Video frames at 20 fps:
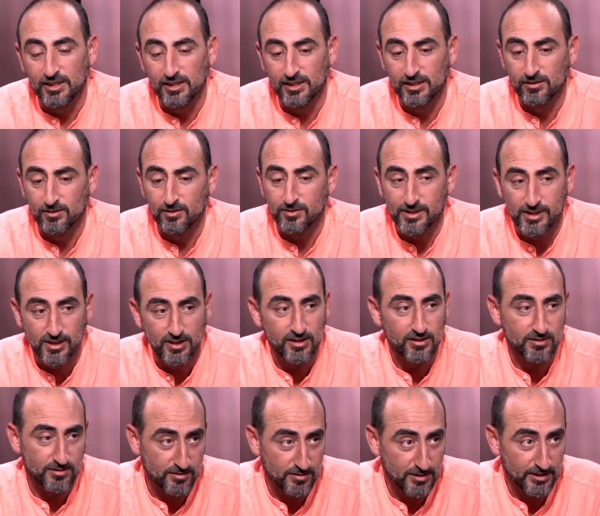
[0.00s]
Et
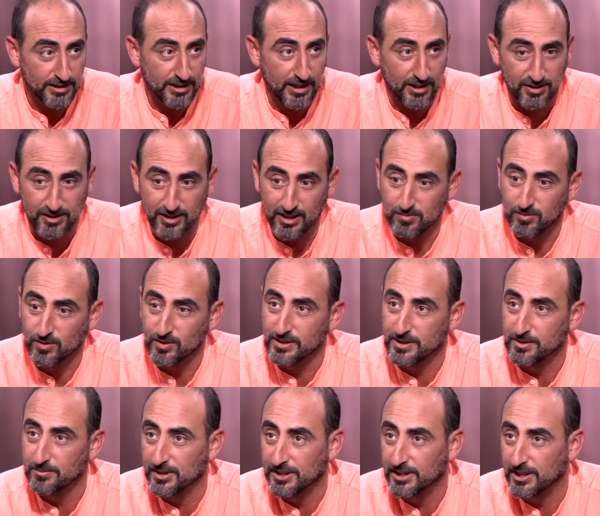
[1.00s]
aussi garder la
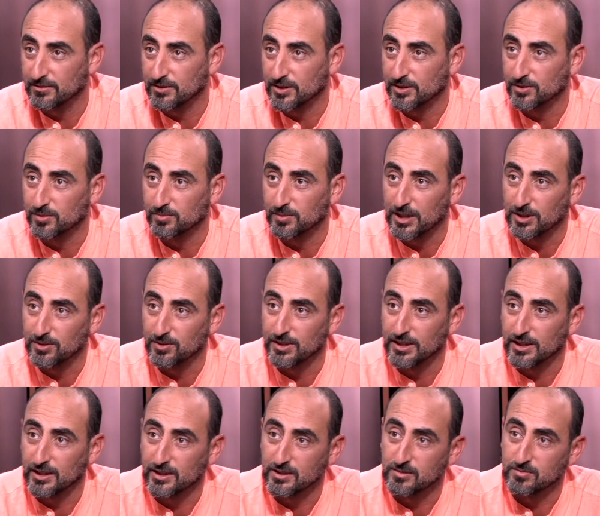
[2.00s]
proximité avec nos
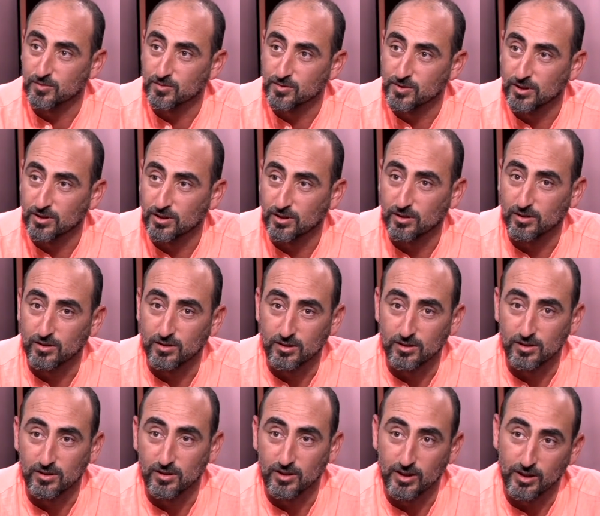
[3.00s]
partenaires et sponsors
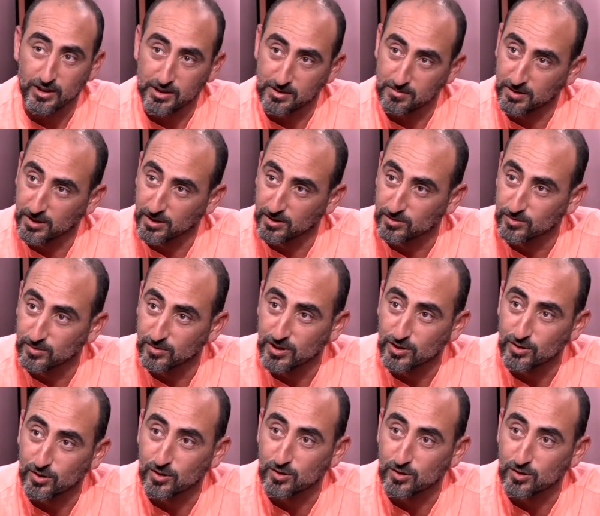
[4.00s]
en leur expliquant tous les